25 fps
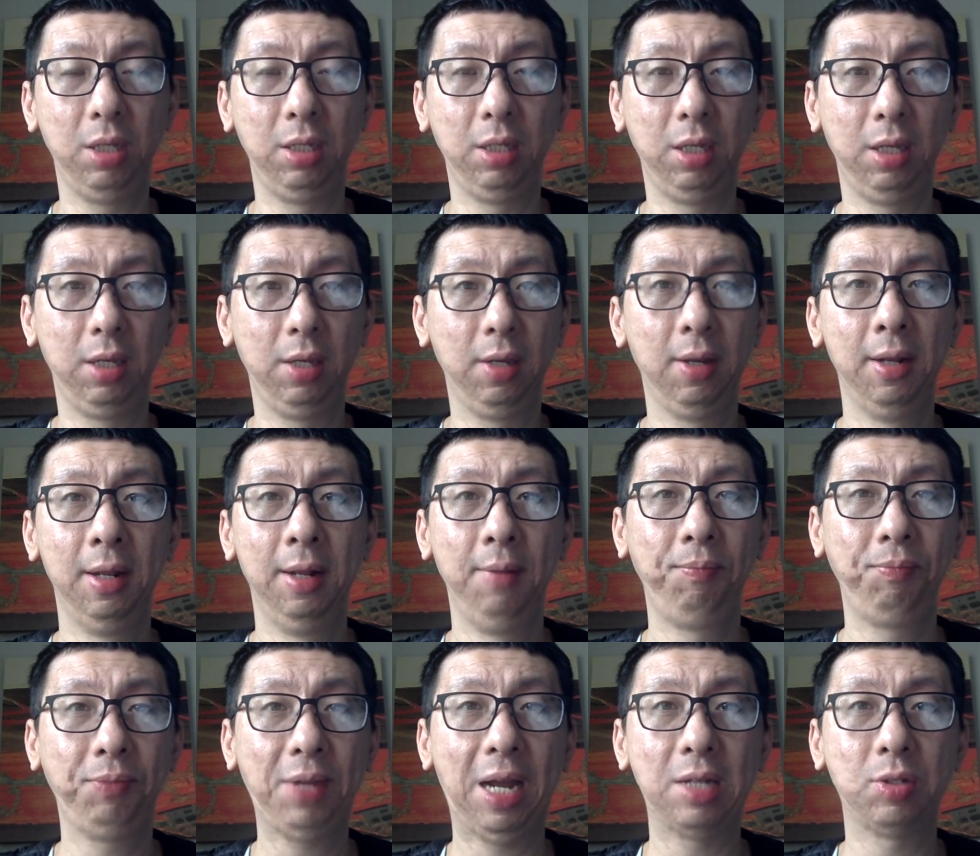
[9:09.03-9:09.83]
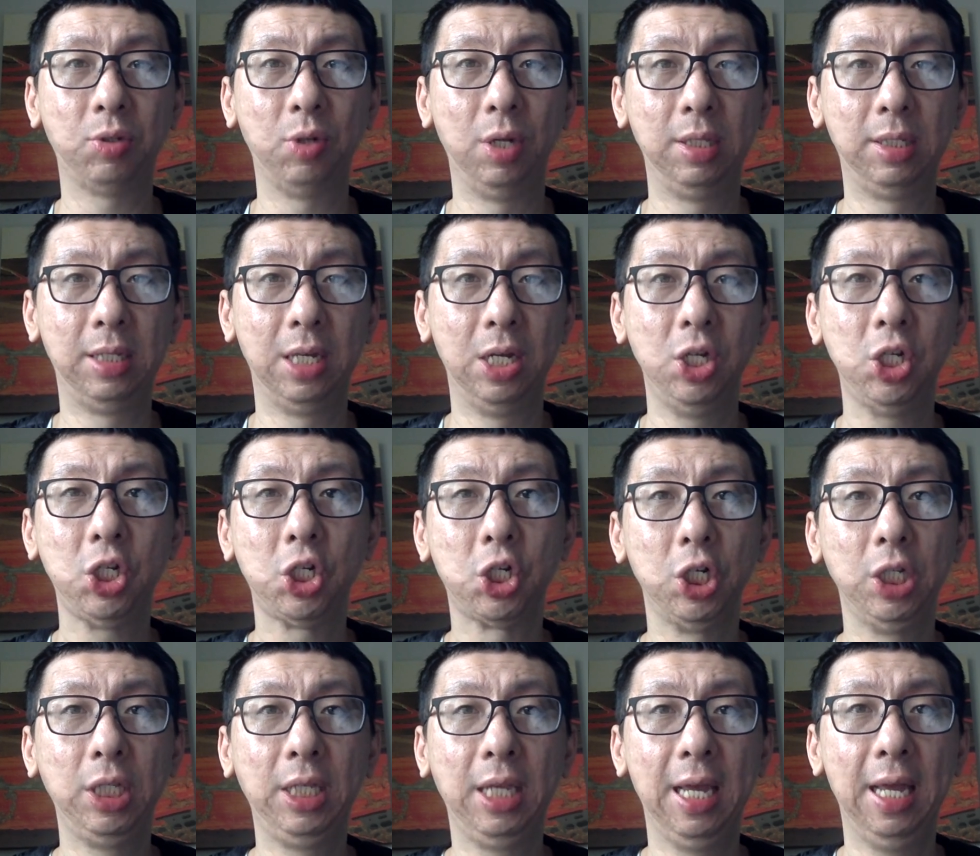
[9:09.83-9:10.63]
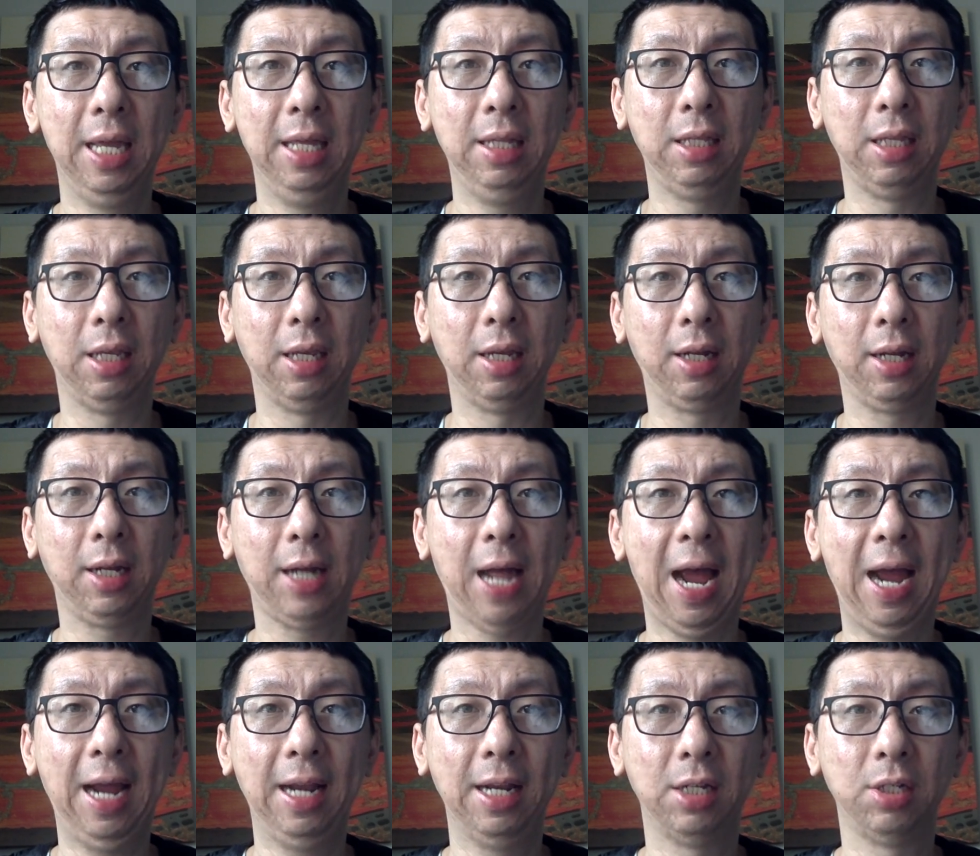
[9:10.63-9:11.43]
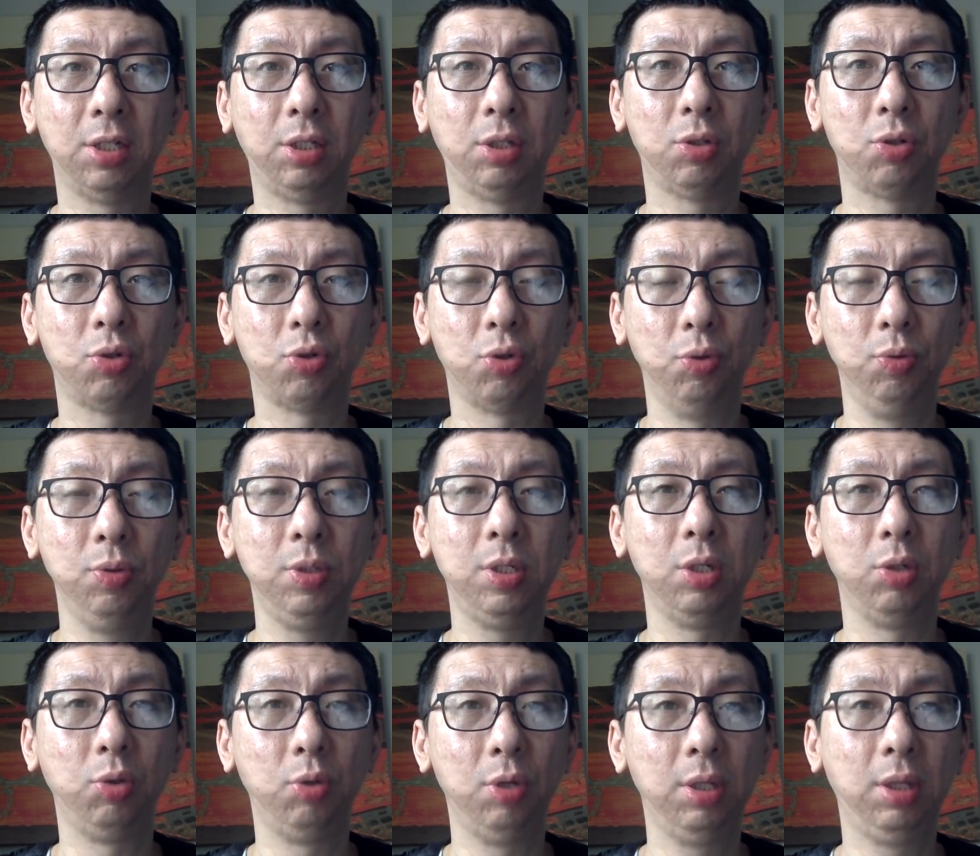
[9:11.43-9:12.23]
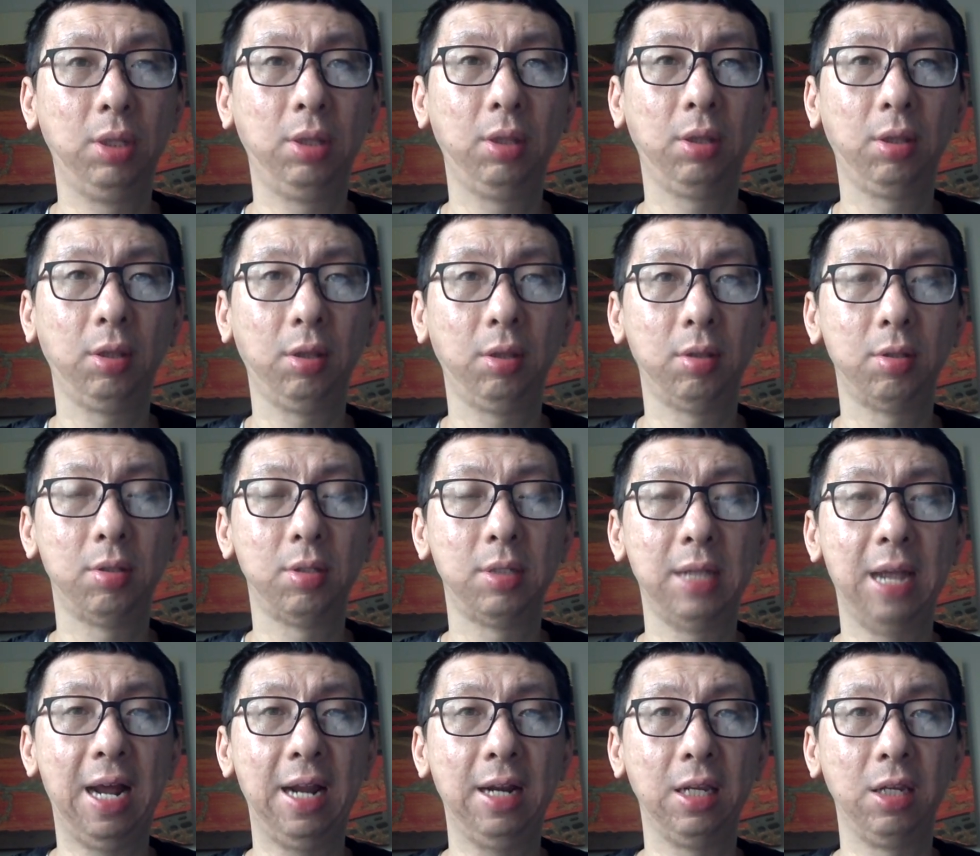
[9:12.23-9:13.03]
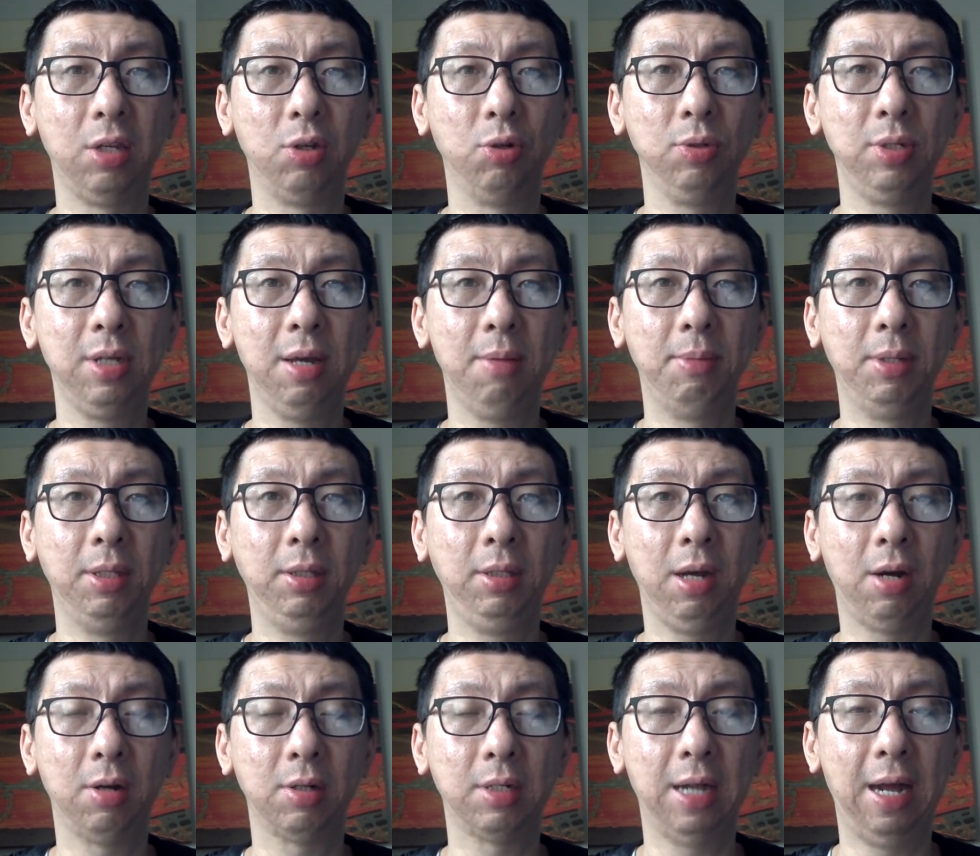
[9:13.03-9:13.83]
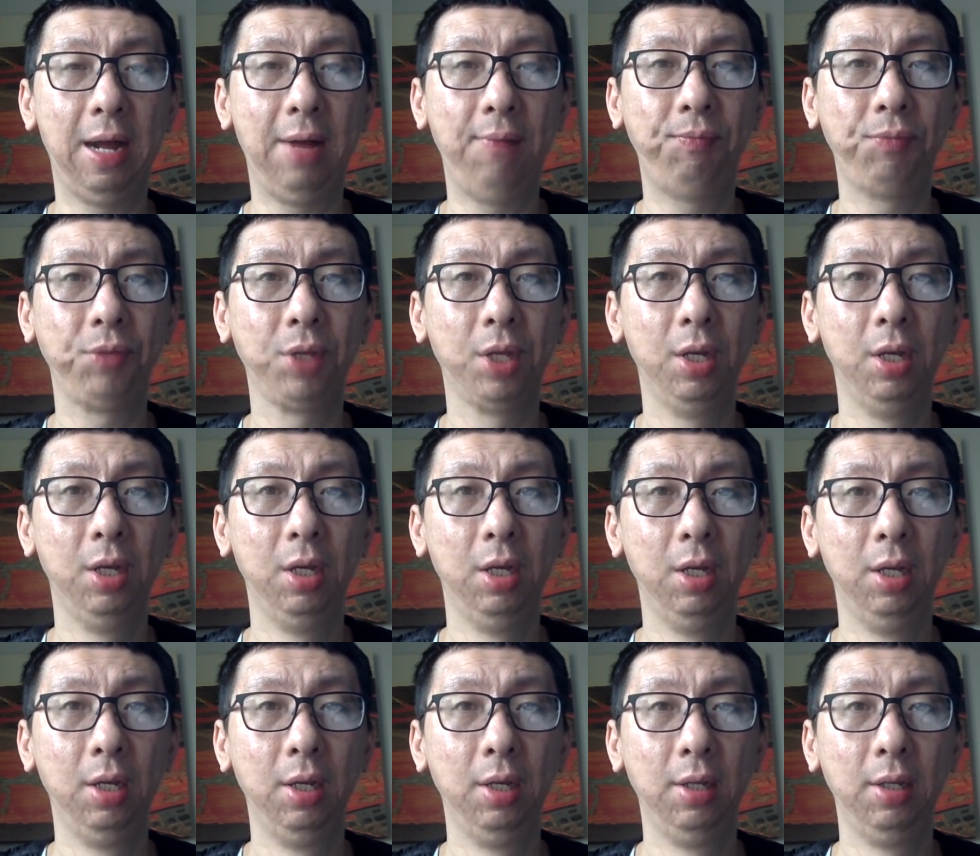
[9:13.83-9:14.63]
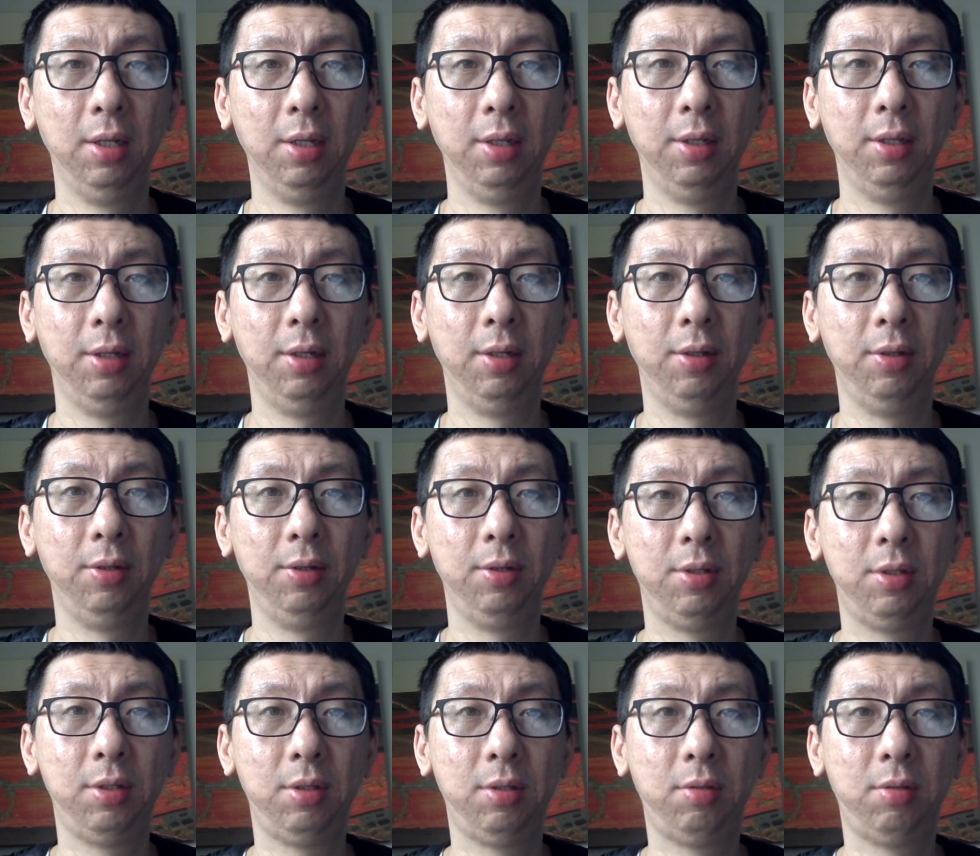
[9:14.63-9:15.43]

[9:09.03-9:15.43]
你大选前十天，你开了重启对希拉里邮件门调查，呃，